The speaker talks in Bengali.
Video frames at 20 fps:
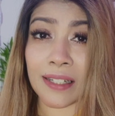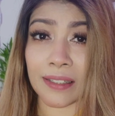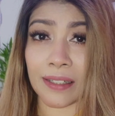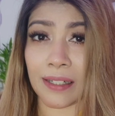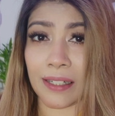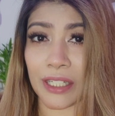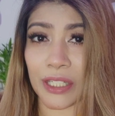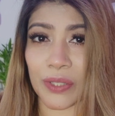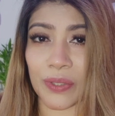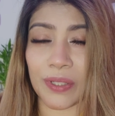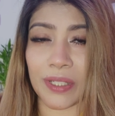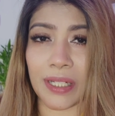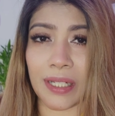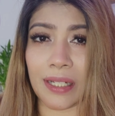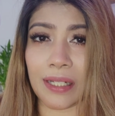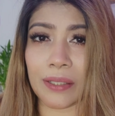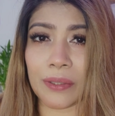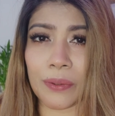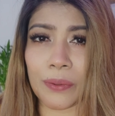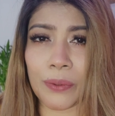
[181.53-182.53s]
সার্কুলেশনটা
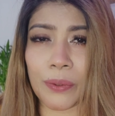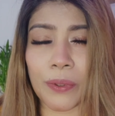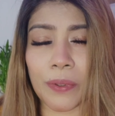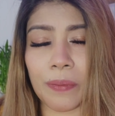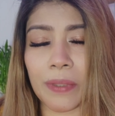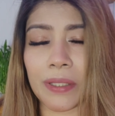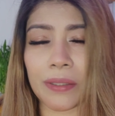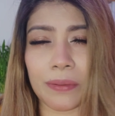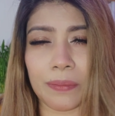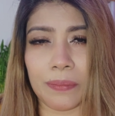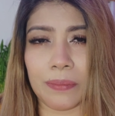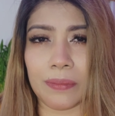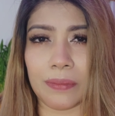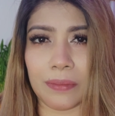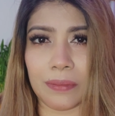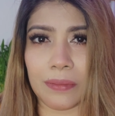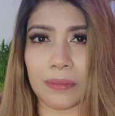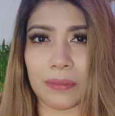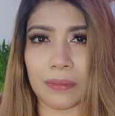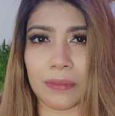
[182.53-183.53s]
খুবই
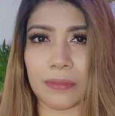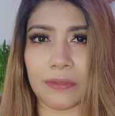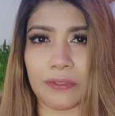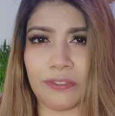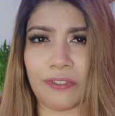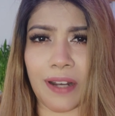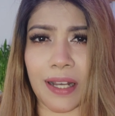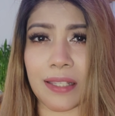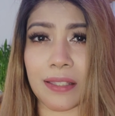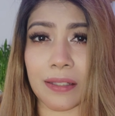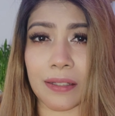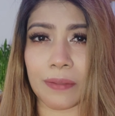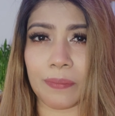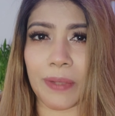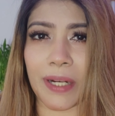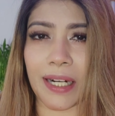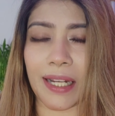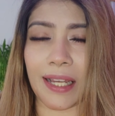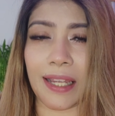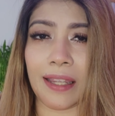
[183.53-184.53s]
ফাস্ট
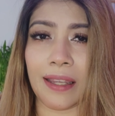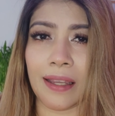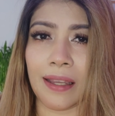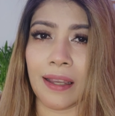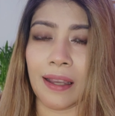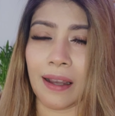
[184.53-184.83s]
বাড়ায়